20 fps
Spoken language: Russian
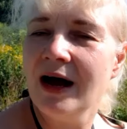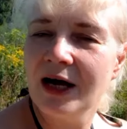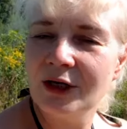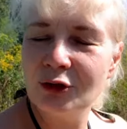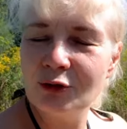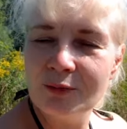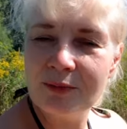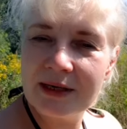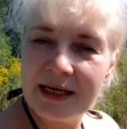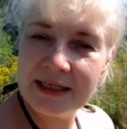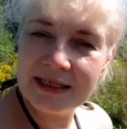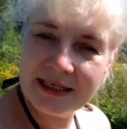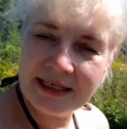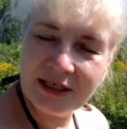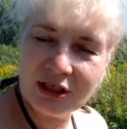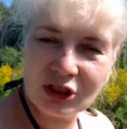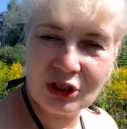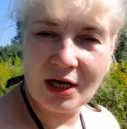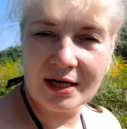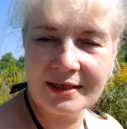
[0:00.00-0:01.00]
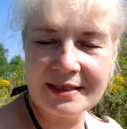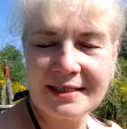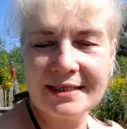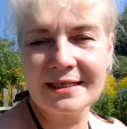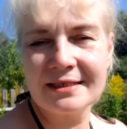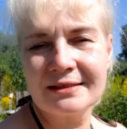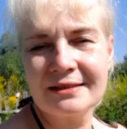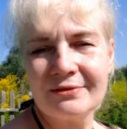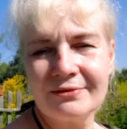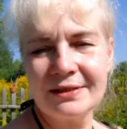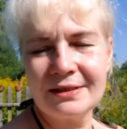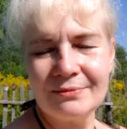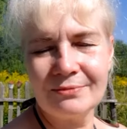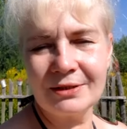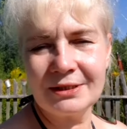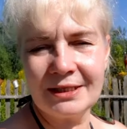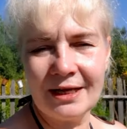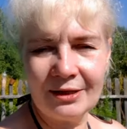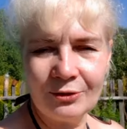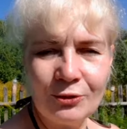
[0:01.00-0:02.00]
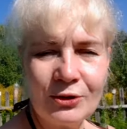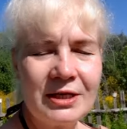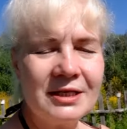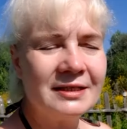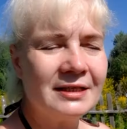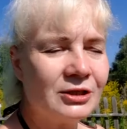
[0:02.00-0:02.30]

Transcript: о том, какие же акценты в этом каталоге